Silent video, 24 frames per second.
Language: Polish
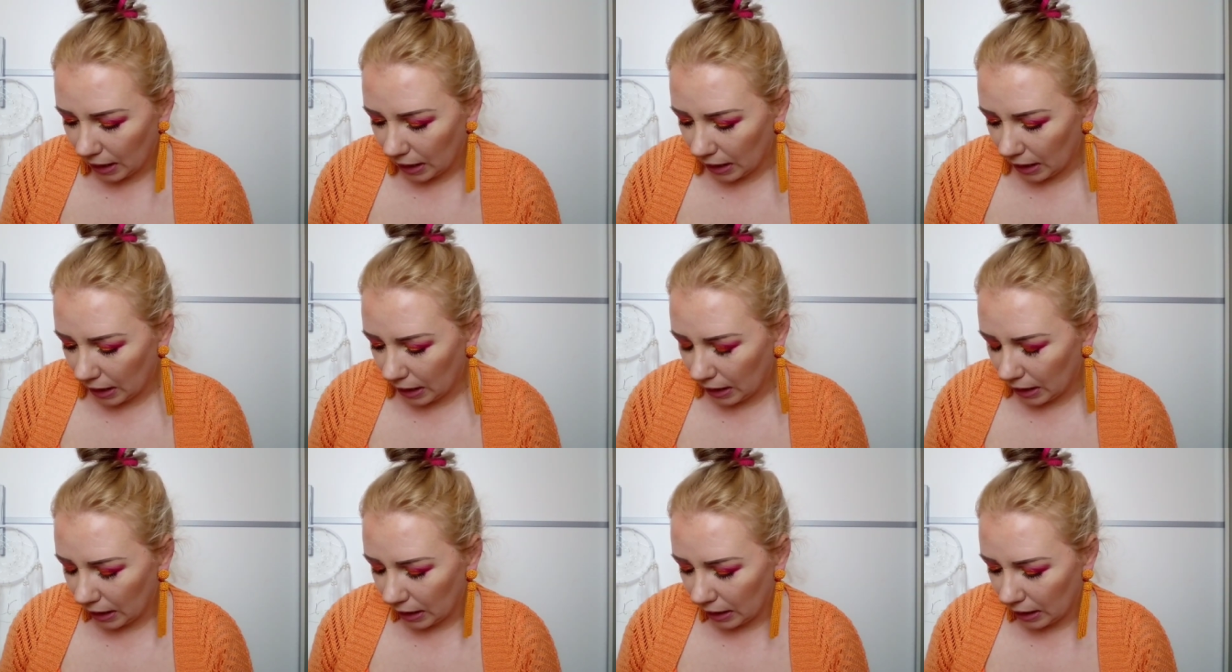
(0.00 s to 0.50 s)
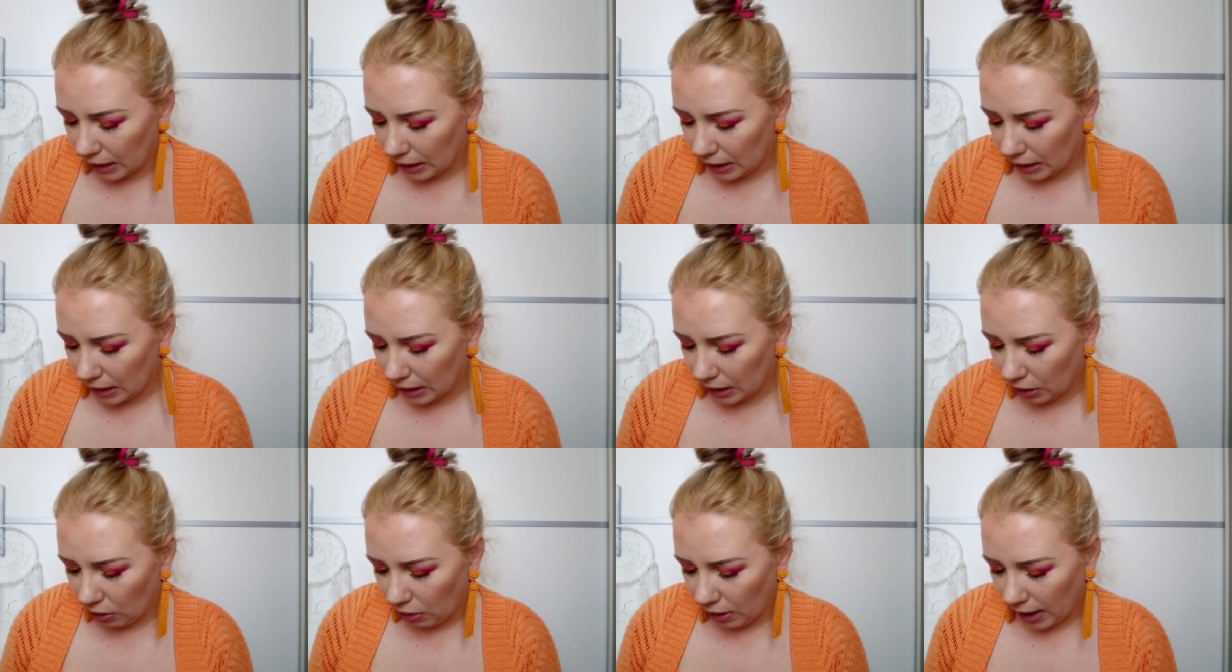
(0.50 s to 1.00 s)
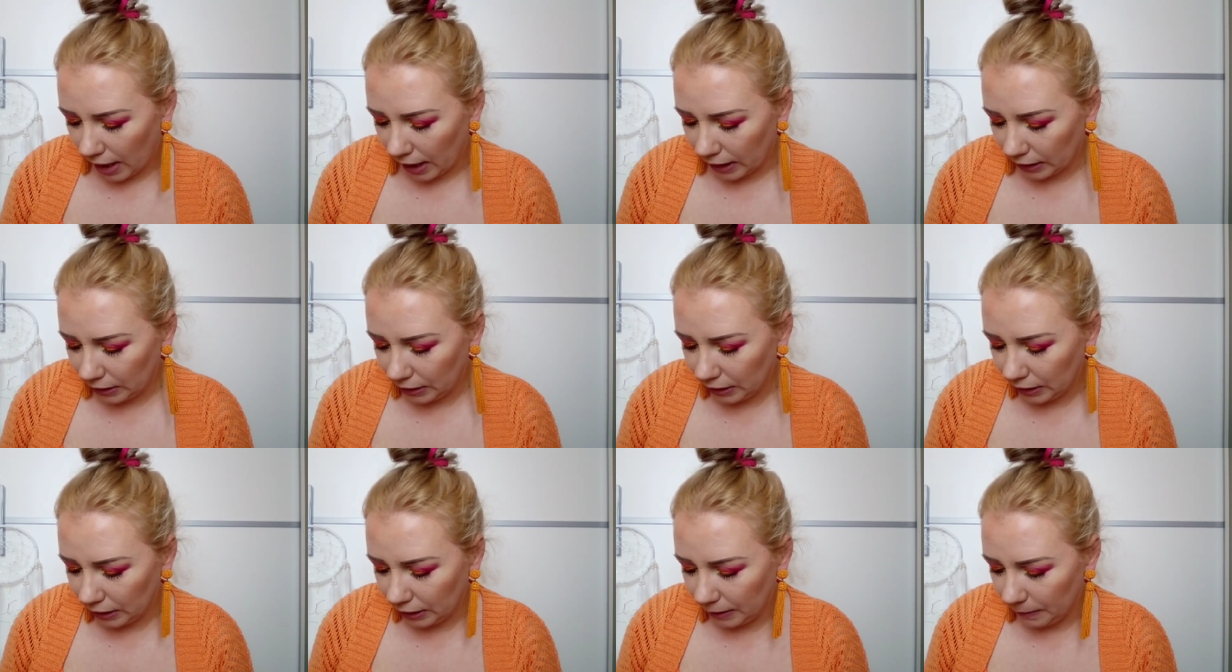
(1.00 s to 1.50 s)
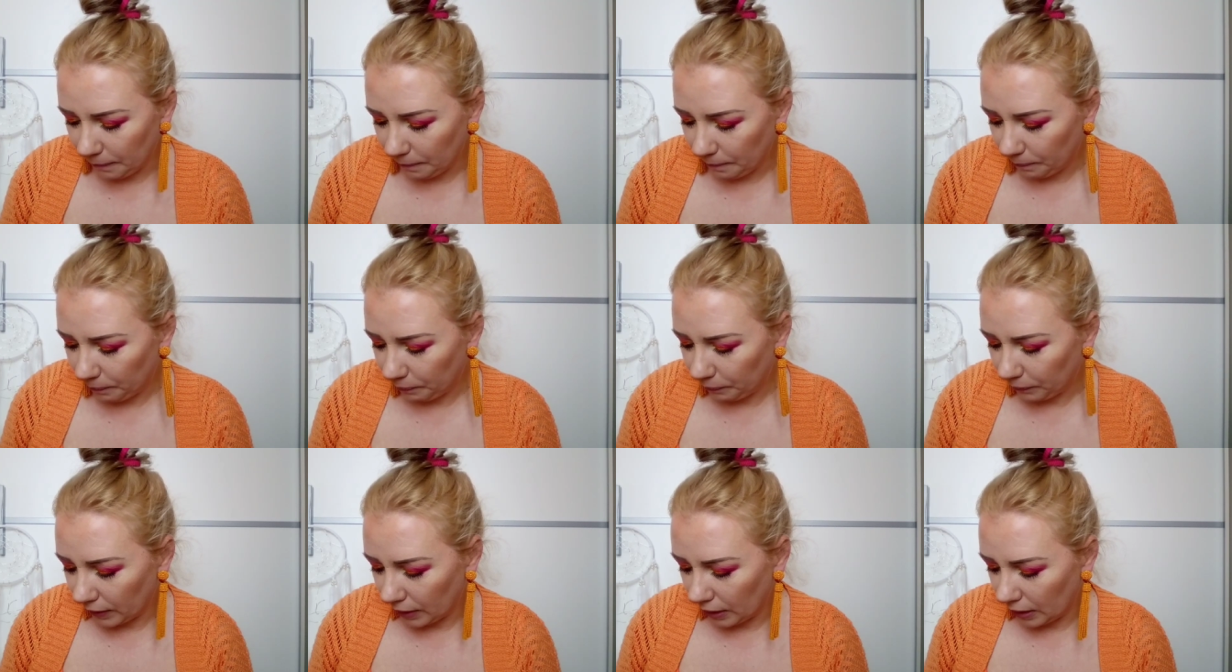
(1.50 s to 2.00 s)
E, kochani,
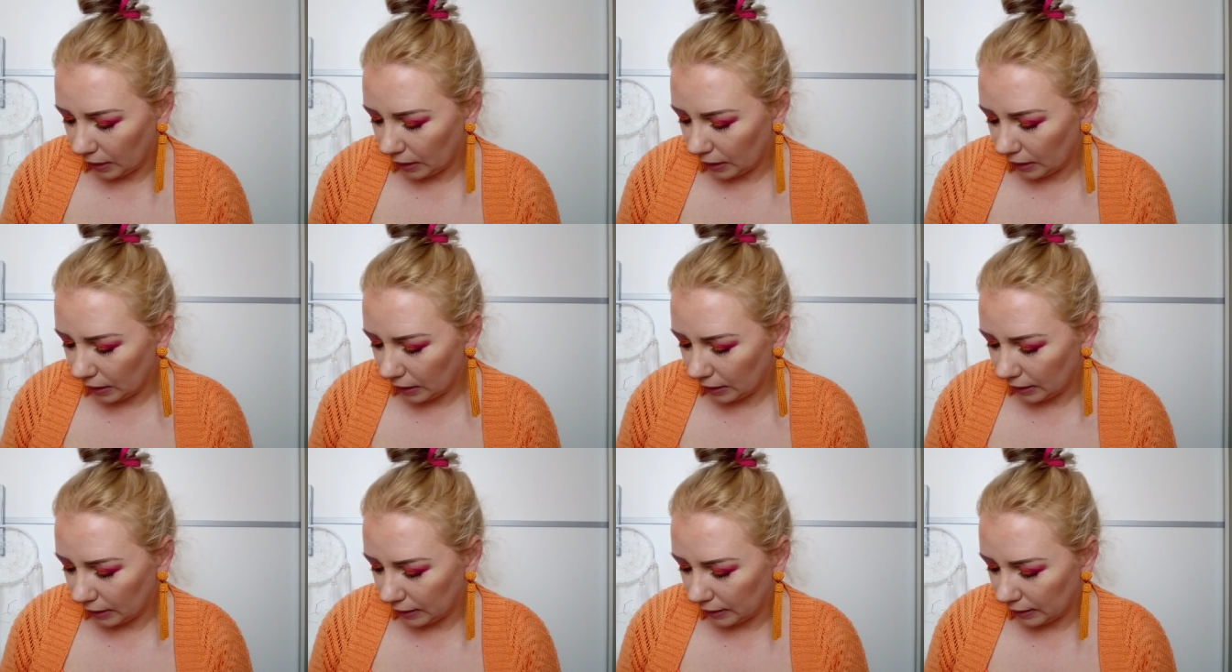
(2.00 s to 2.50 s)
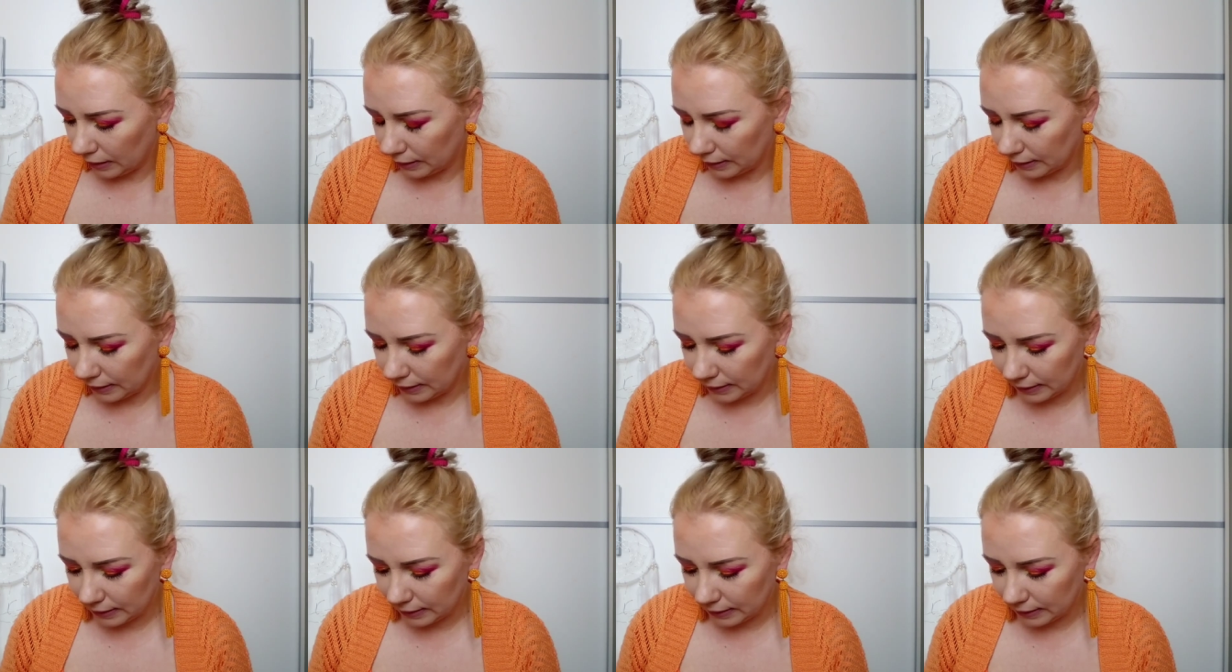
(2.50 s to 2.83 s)
e,